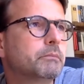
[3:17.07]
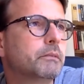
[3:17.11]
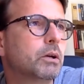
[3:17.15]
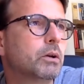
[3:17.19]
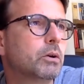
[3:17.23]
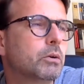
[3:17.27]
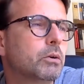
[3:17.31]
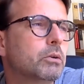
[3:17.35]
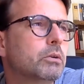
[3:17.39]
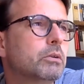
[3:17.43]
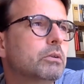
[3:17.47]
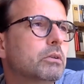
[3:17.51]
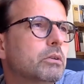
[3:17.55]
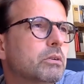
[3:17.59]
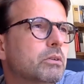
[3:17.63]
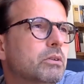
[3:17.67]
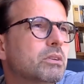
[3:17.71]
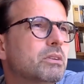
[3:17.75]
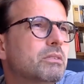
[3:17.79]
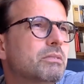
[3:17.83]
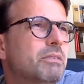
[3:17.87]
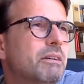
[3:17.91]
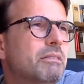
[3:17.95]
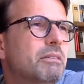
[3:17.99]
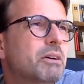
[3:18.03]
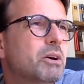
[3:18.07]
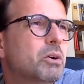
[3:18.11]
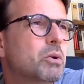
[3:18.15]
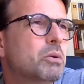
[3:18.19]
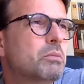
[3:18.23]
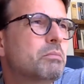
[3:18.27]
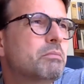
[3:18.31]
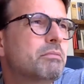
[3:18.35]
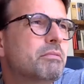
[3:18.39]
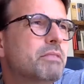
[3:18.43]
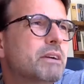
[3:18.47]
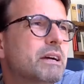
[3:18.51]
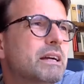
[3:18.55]
Gründen. Und zwar
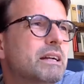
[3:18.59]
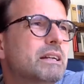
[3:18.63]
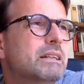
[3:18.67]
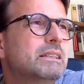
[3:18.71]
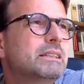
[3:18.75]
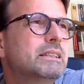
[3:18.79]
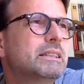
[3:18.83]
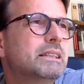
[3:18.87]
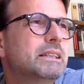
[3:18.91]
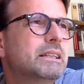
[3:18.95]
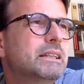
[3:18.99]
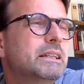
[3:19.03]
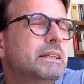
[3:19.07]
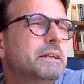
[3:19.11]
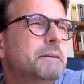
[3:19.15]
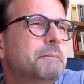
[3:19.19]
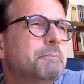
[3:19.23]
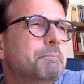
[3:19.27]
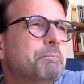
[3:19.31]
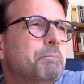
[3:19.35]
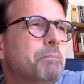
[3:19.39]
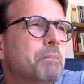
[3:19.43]
warum? Weil sie,